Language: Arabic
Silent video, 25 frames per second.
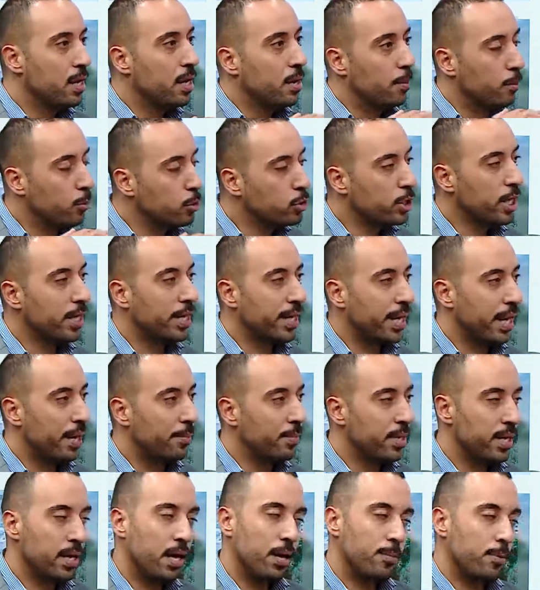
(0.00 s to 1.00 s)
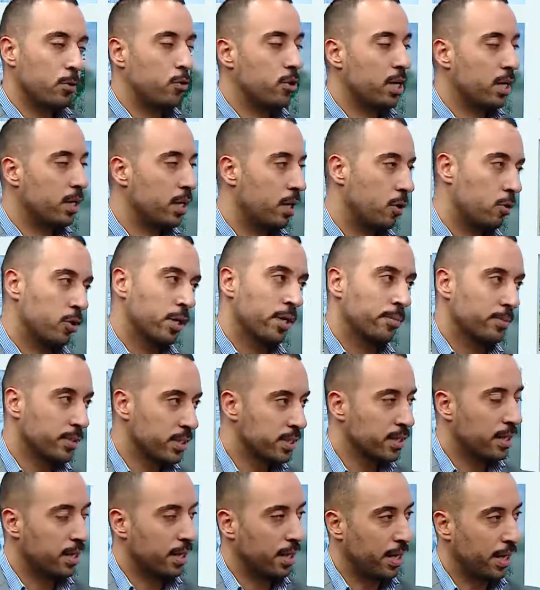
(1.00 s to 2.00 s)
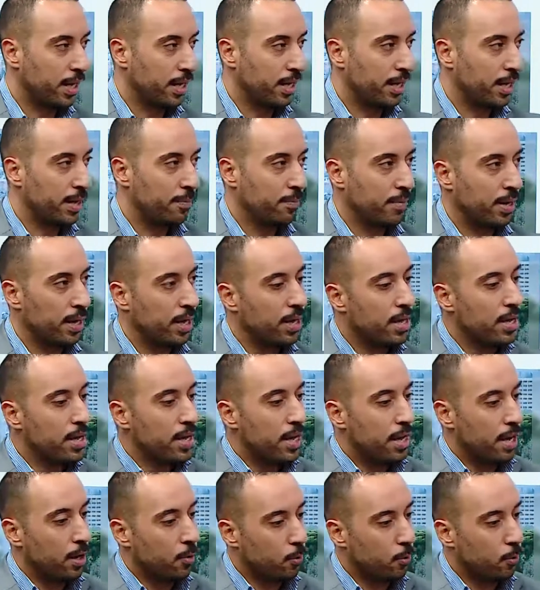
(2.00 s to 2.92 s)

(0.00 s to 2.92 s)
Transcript: متكامله بقول لك اوكي بتصل لحل اما آه،